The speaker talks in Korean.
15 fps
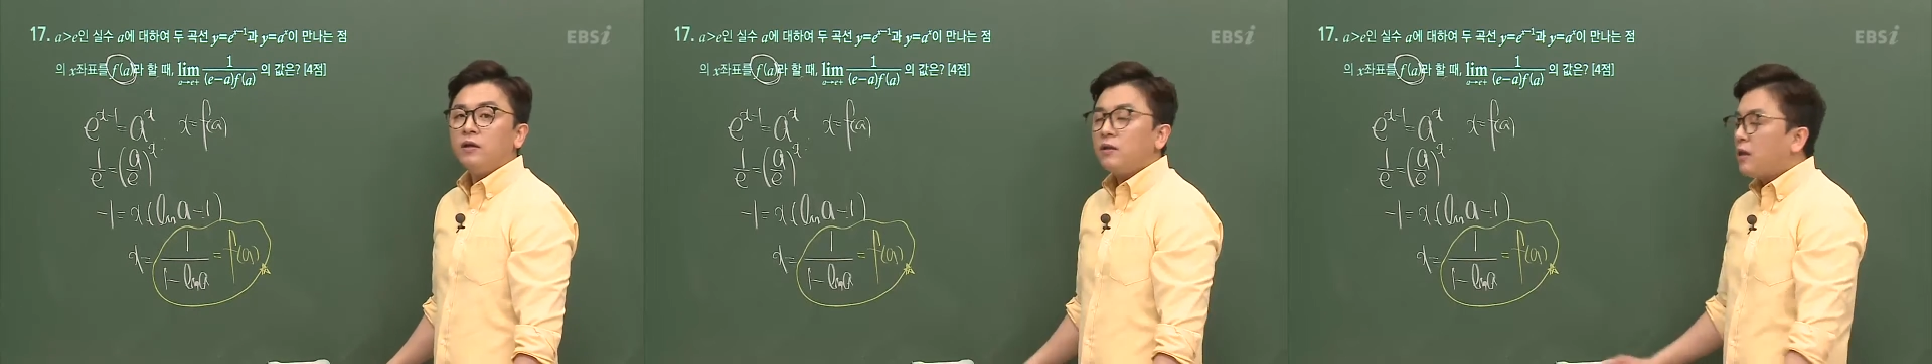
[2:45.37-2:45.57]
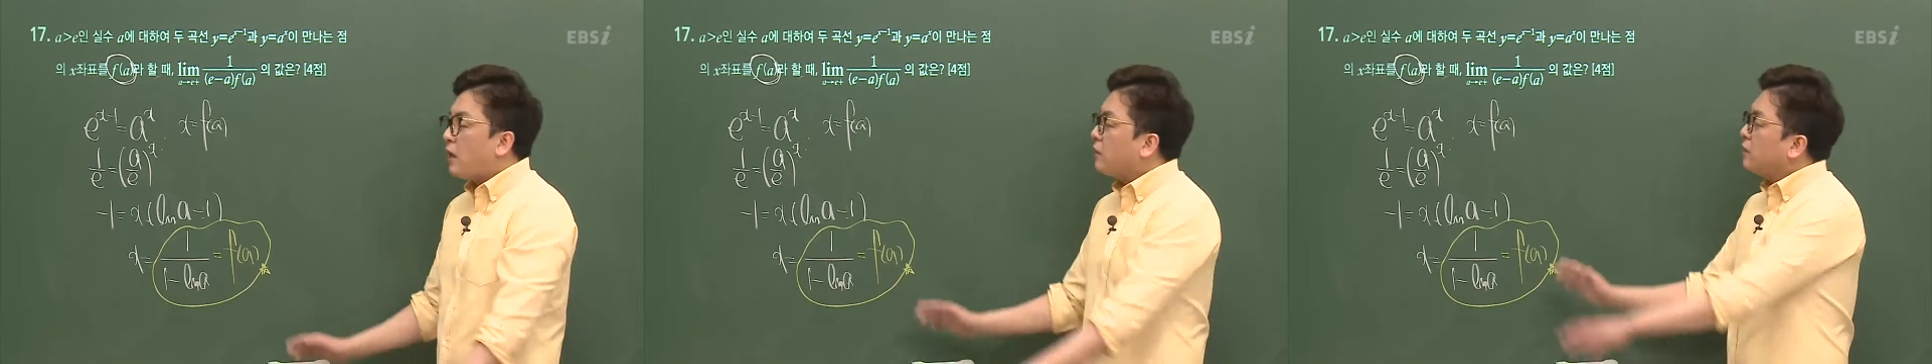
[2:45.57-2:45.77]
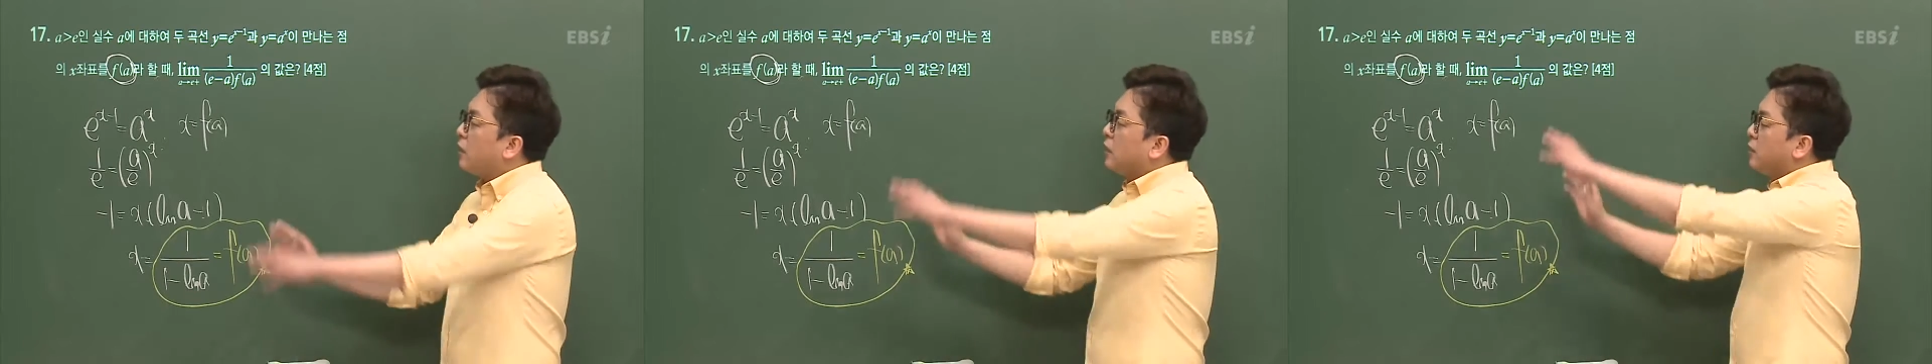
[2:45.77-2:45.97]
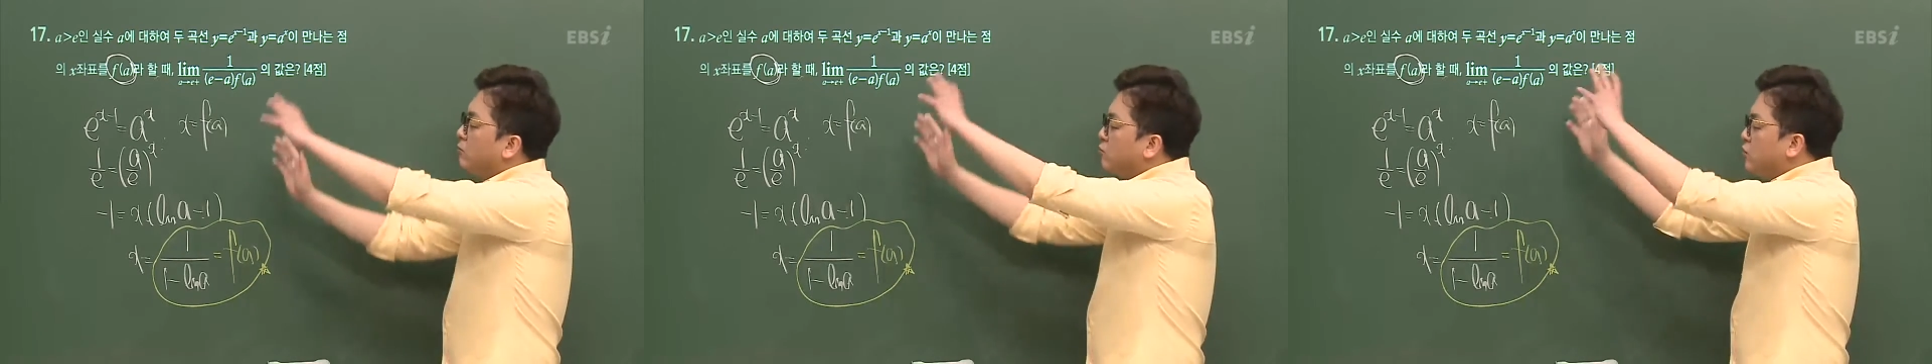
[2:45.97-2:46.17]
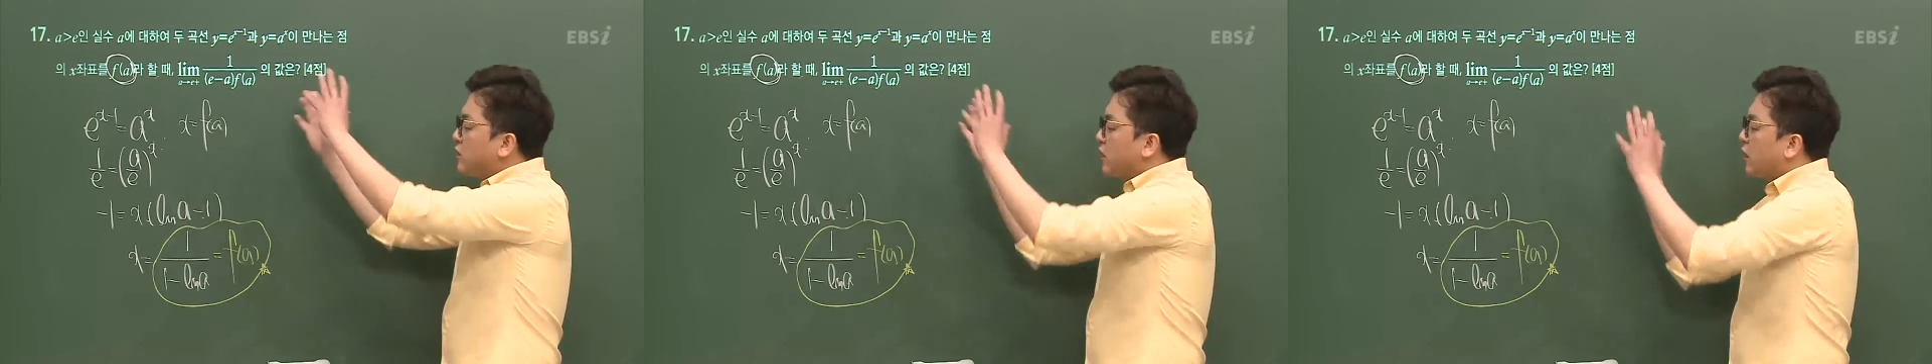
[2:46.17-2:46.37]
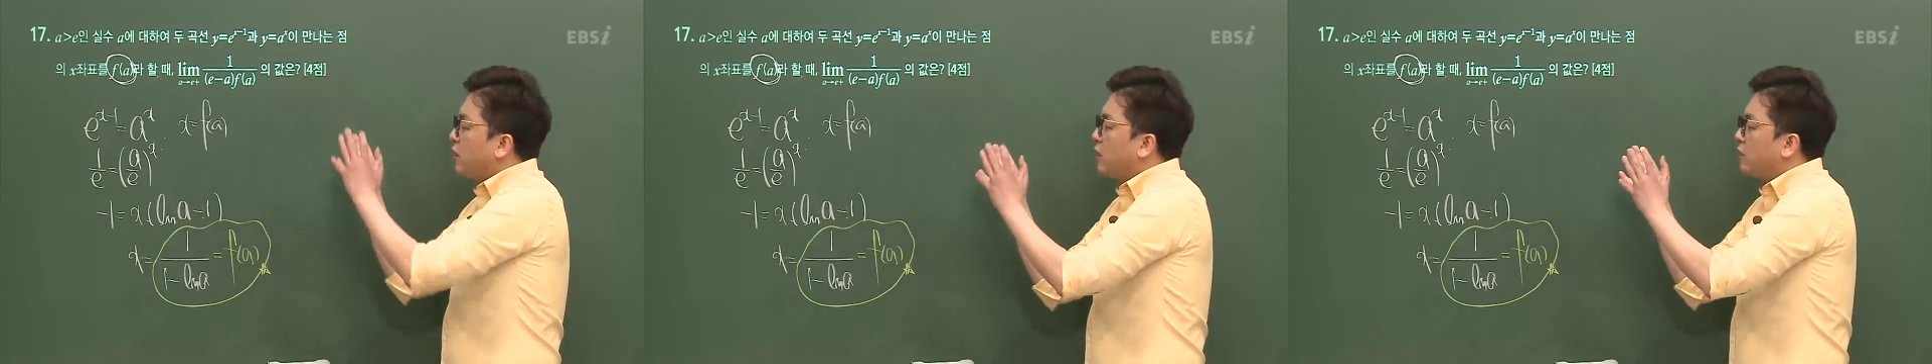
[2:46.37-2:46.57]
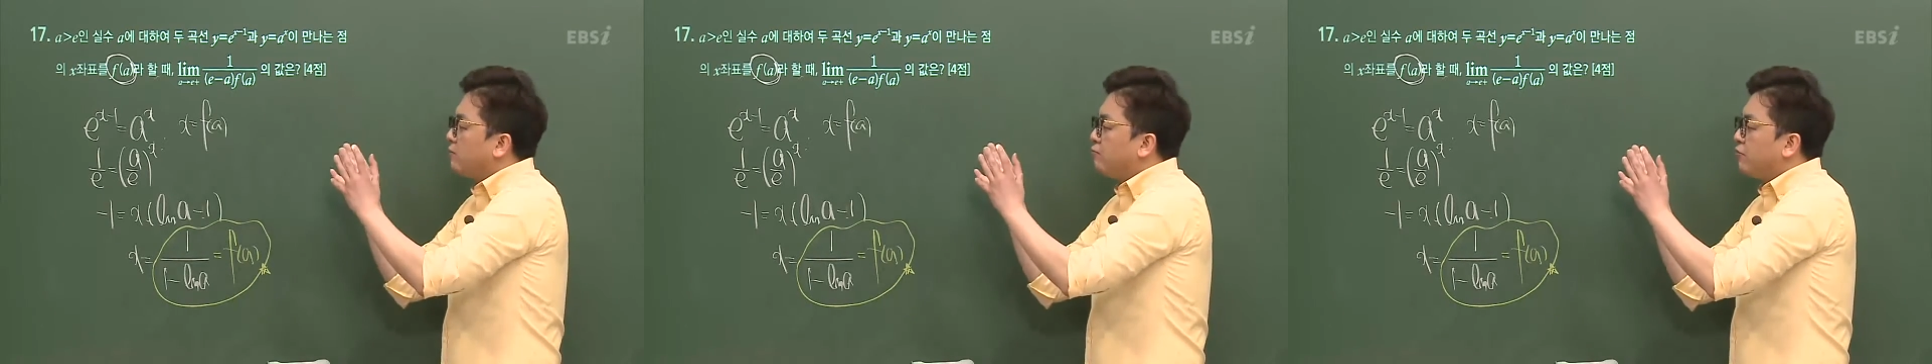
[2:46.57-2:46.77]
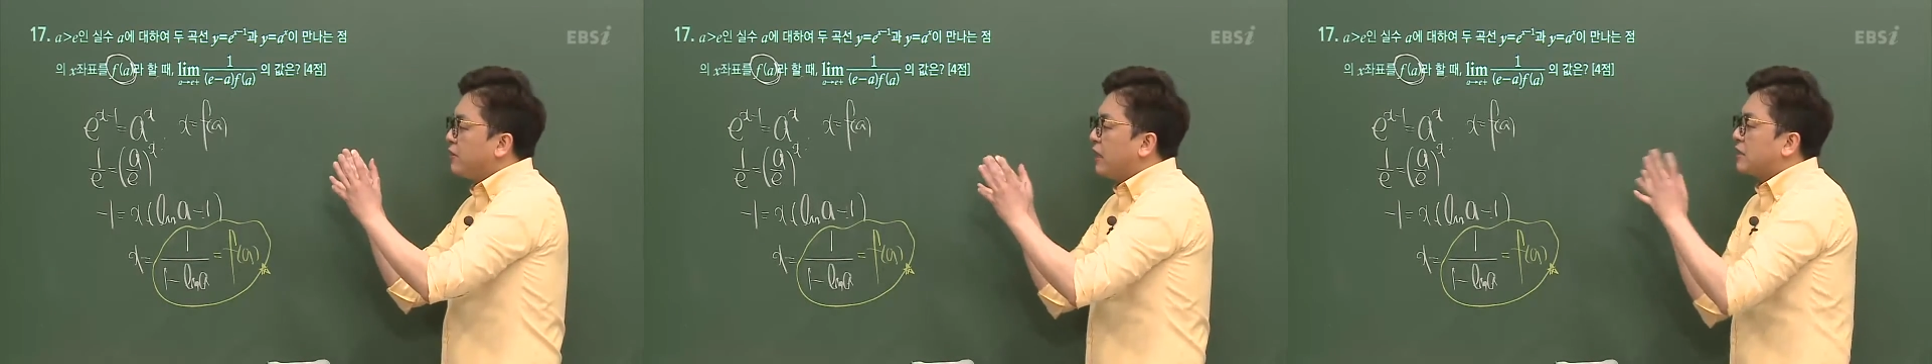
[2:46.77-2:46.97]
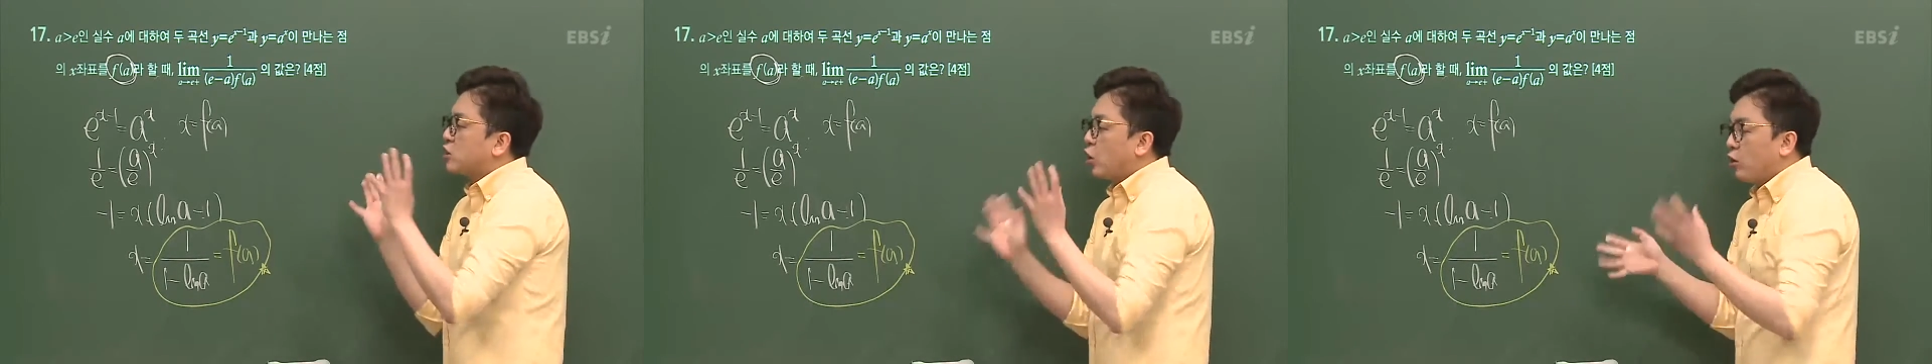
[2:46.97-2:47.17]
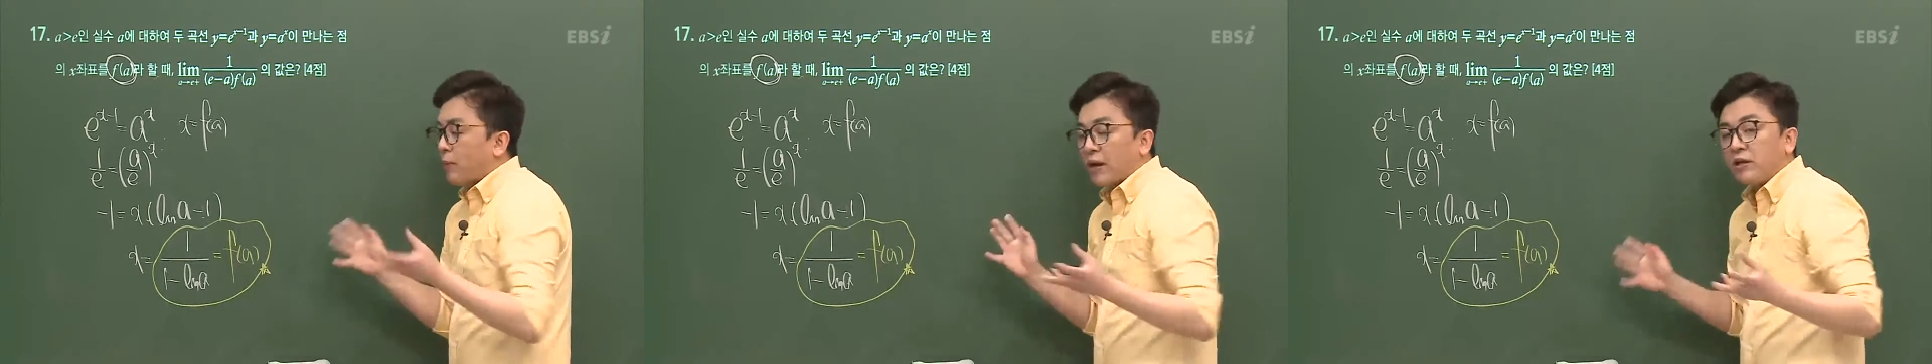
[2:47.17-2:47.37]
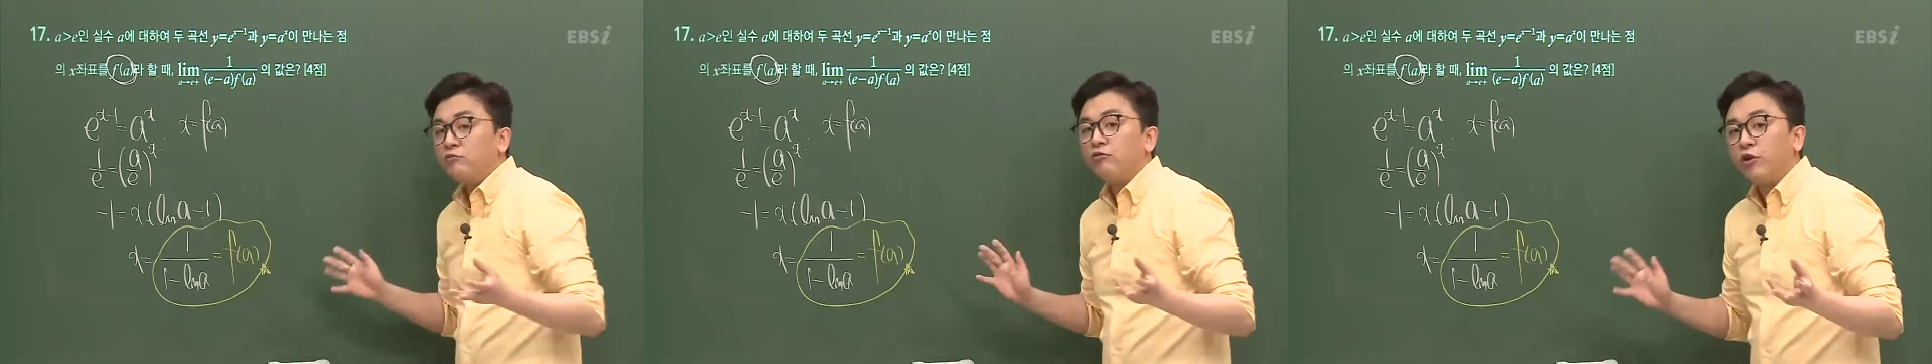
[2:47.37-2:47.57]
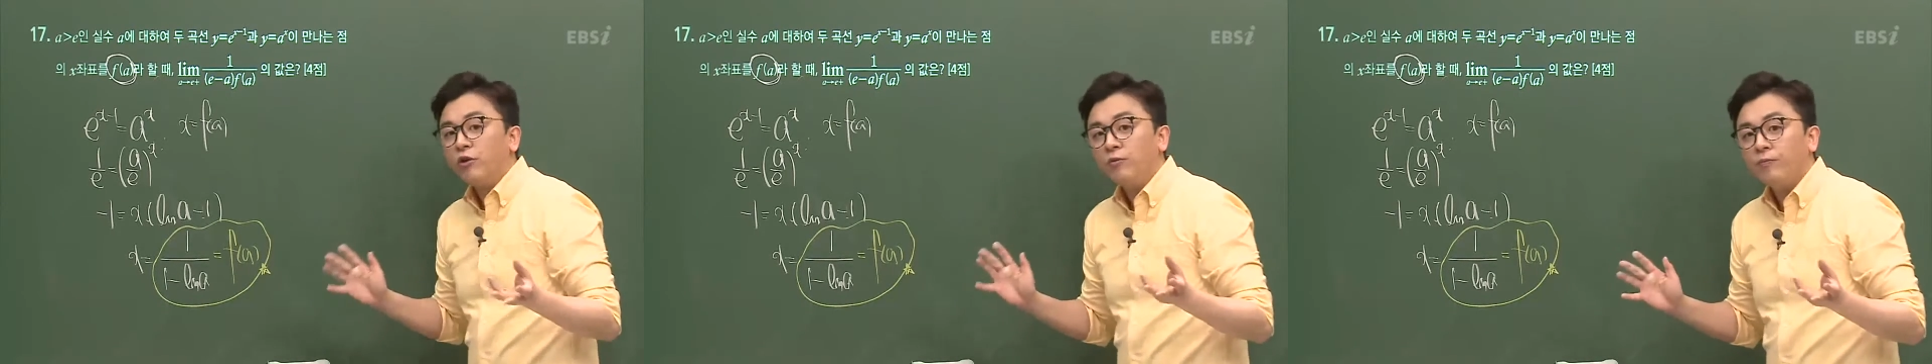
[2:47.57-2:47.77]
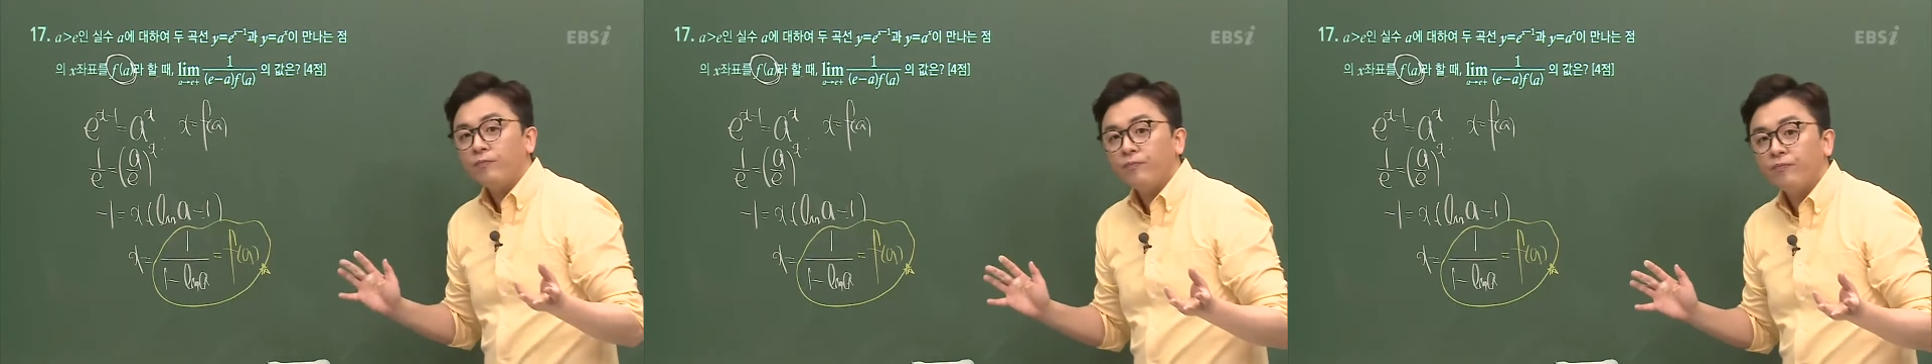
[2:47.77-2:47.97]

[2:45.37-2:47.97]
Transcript: 일단 이게 이 문제 풀이의 절반이고요.